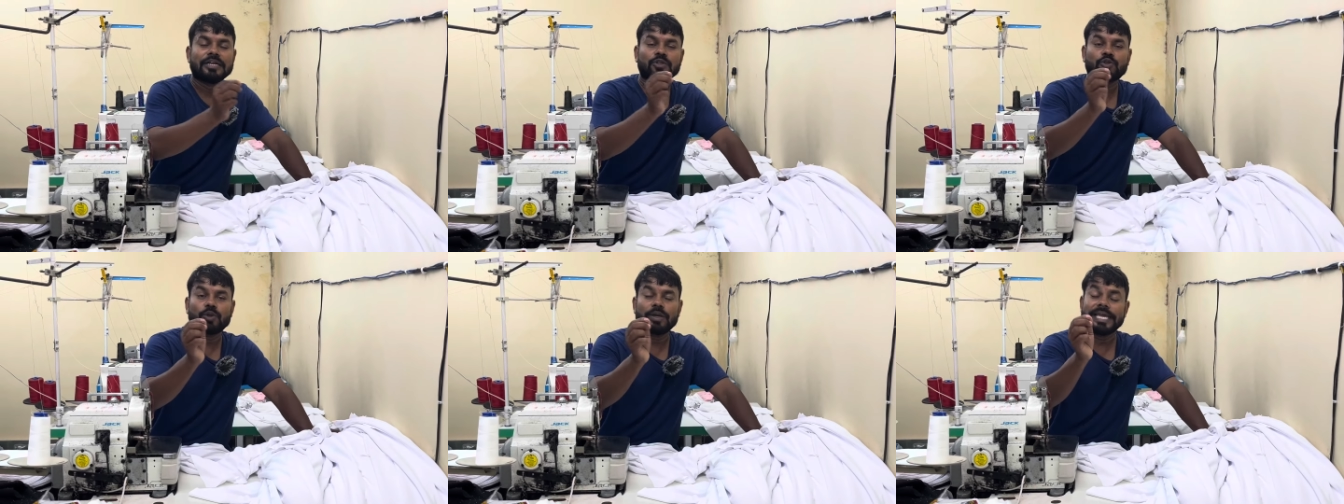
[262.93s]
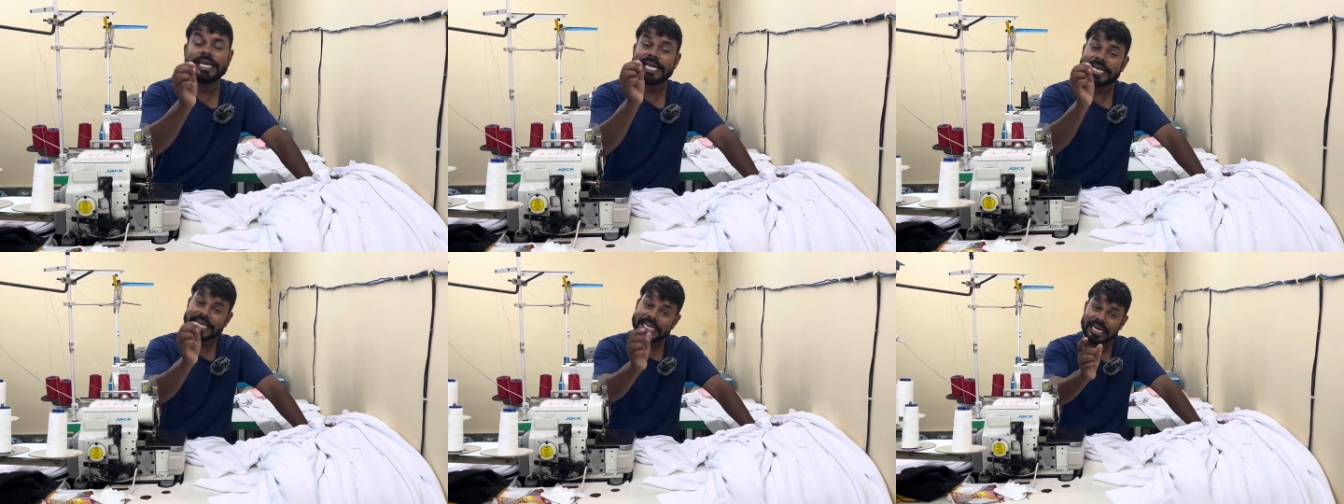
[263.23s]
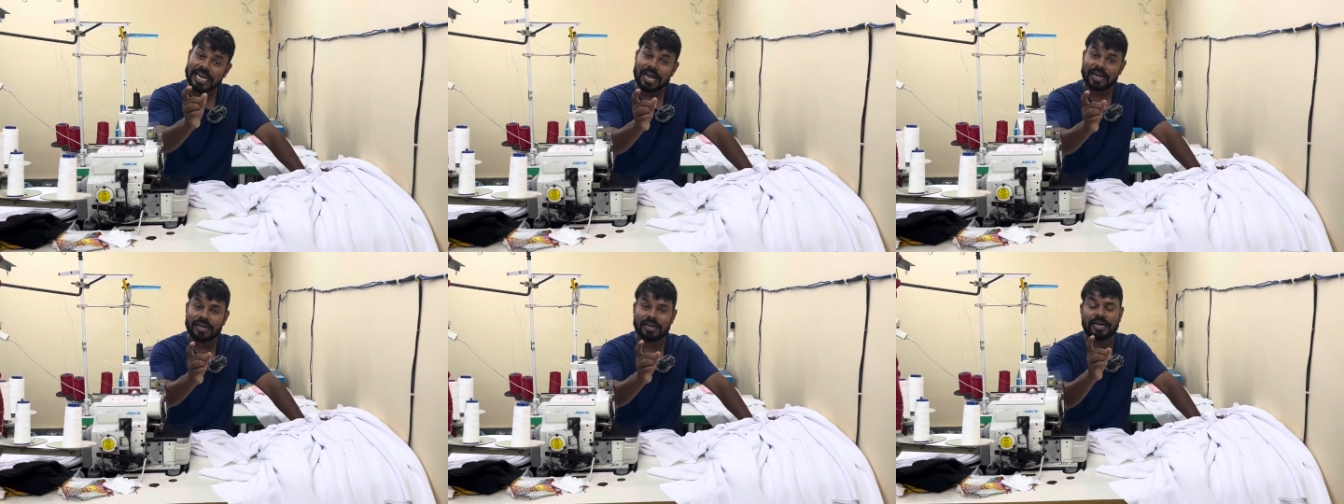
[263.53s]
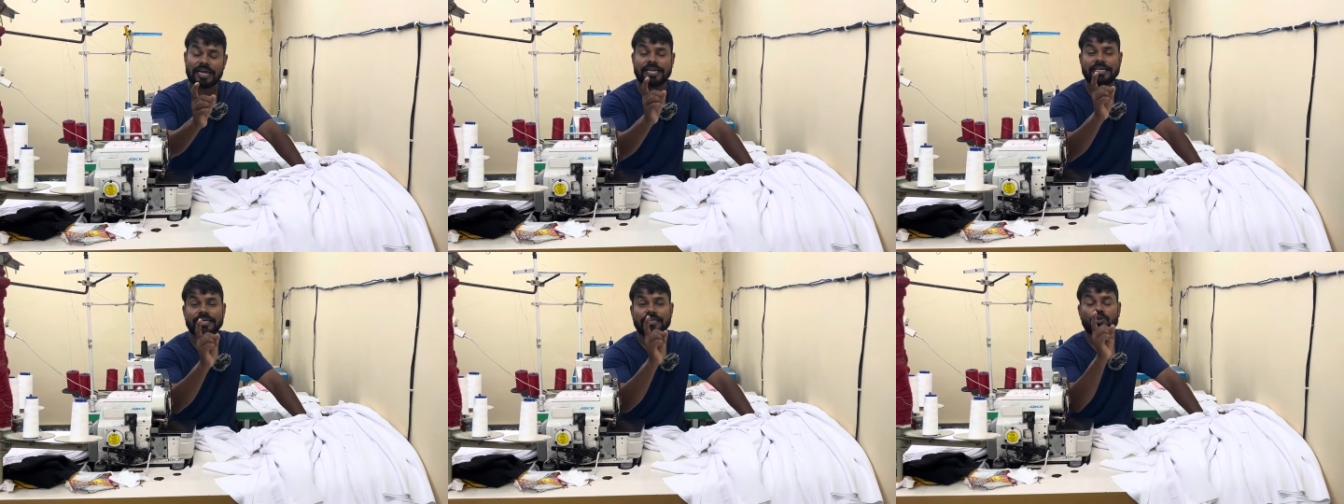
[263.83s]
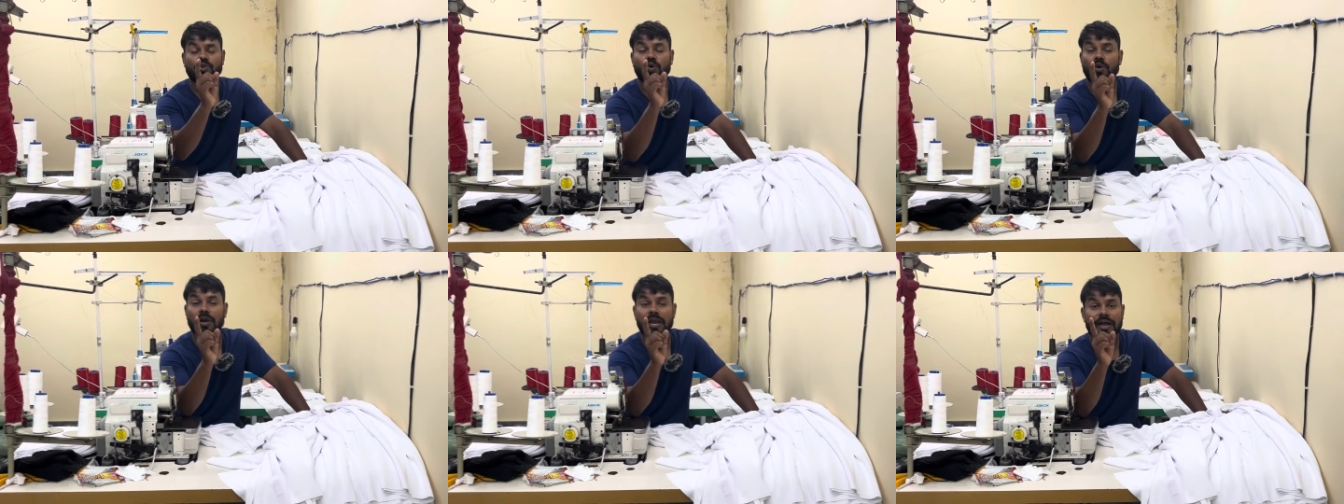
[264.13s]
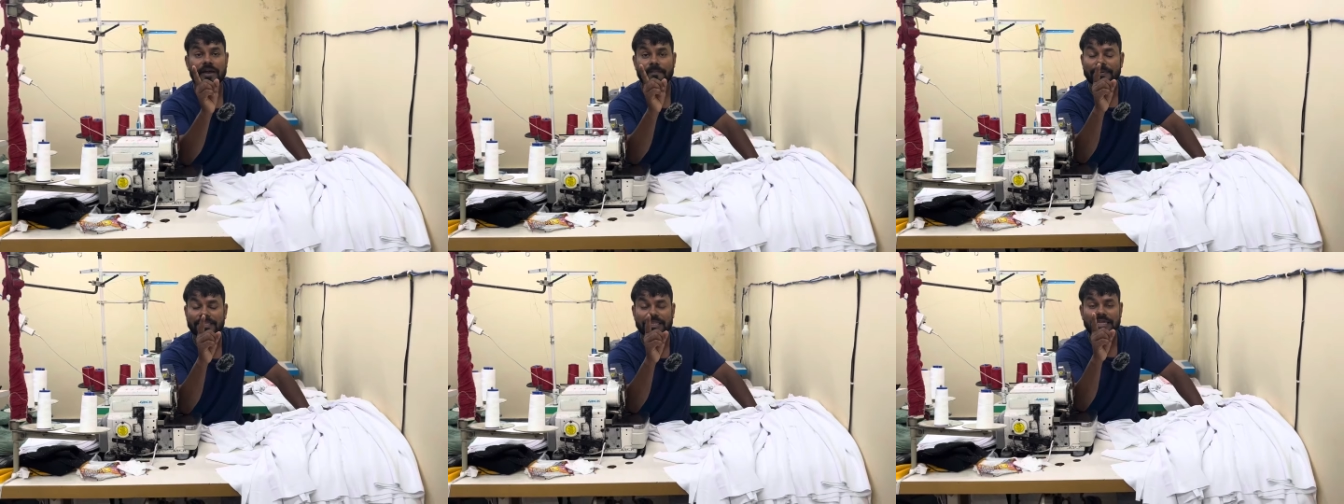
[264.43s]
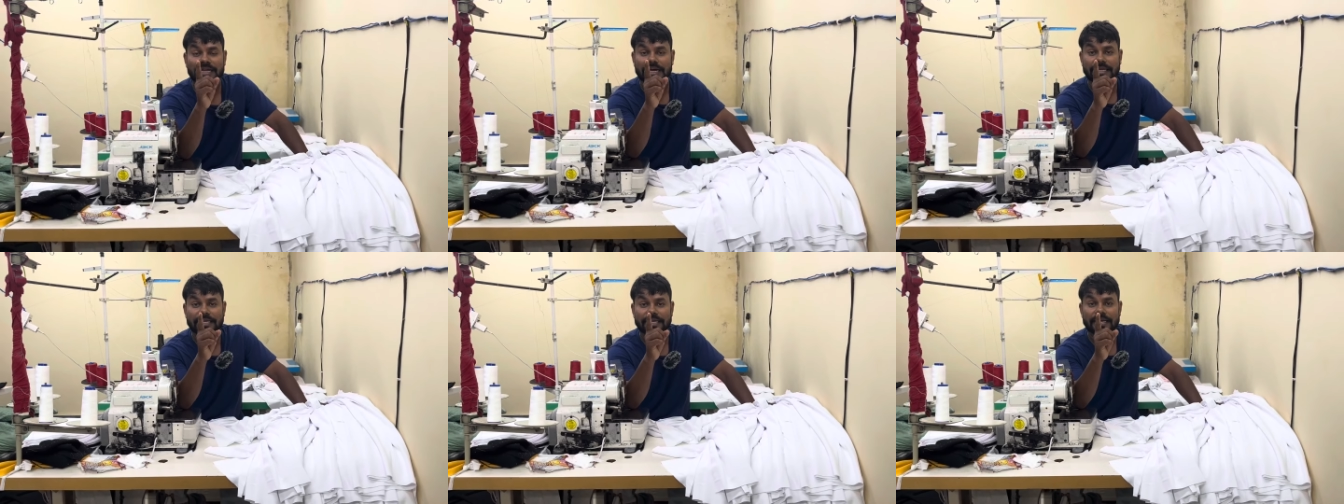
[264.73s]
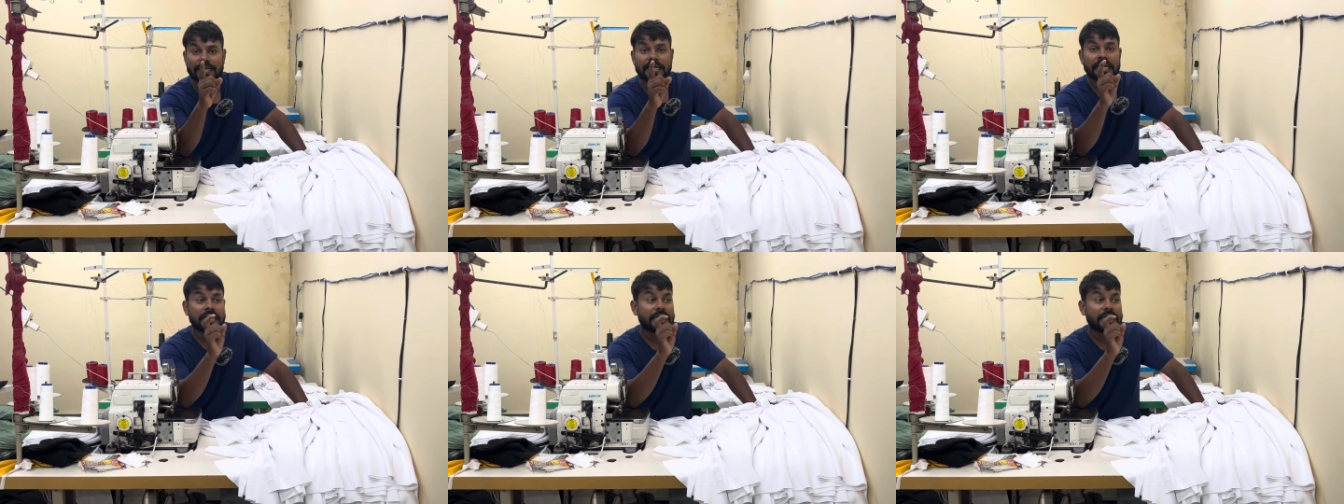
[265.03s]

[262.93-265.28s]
तो एक ही लाख लगाइए दो लाख मत लगाइए